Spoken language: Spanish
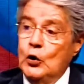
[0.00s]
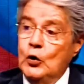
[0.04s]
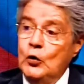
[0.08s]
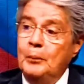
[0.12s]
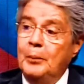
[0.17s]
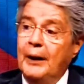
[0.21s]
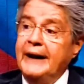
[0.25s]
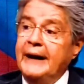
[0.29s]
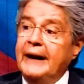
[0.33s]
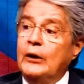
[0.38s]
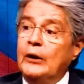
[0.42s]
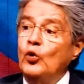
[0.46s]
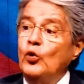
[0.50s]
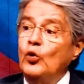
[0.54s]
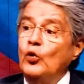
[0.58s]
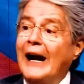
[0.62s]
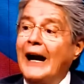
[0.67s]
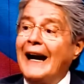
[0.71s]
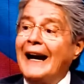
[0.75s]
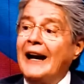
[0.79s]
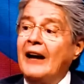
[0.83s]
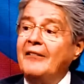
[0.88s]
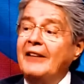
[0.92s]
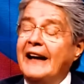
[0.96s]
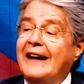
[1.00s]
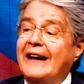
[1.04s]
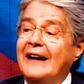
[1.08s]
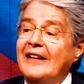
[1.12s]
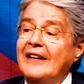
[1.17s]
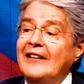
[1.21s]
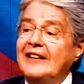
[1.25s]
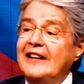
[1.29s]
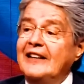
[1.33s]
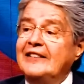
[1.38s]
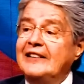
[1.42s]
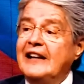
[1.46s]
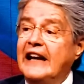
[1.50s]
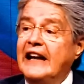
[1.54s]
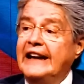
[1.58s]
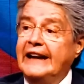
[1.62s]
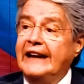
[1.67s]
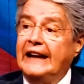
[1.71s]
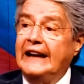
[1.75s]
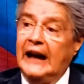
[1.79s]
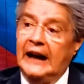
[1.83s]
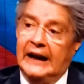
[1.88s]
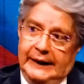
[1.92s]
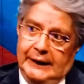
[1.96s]
Un país con una grave crisis
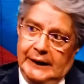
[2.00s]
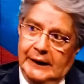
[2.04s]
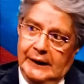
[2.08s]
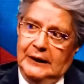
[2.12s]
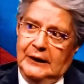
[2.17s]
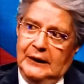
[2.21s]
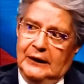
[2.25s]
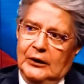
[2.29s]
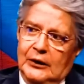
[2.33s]
sanitaria,